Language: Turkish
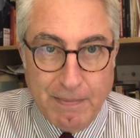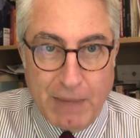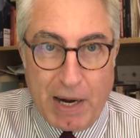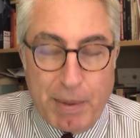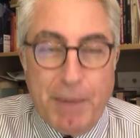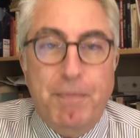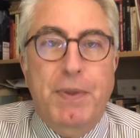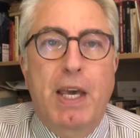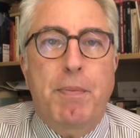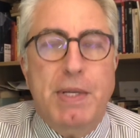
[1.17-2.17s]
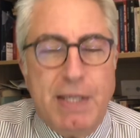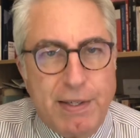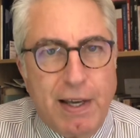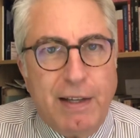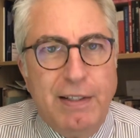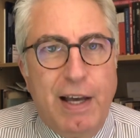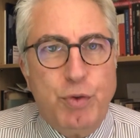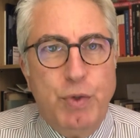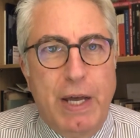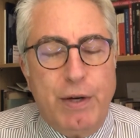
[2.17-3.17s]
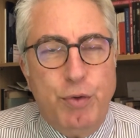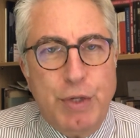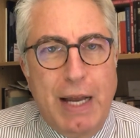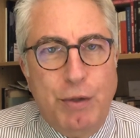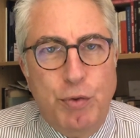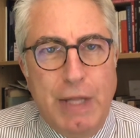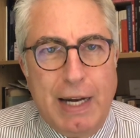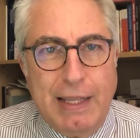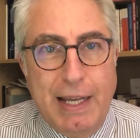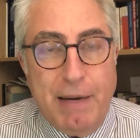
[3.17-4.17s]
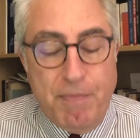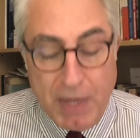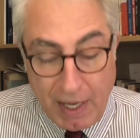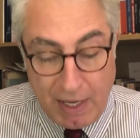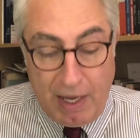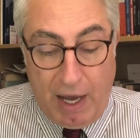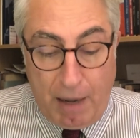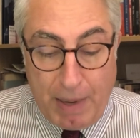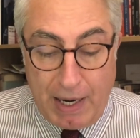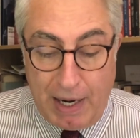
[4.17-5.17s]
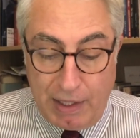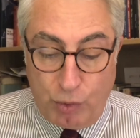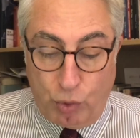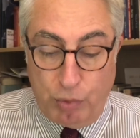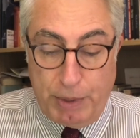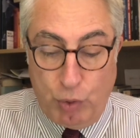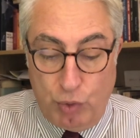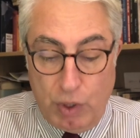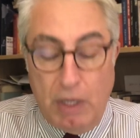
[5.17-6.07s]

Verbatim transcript: Merhaba, hepinize saygılar sunar, güzel günler dilerim. Haberlerle dolu bir gün.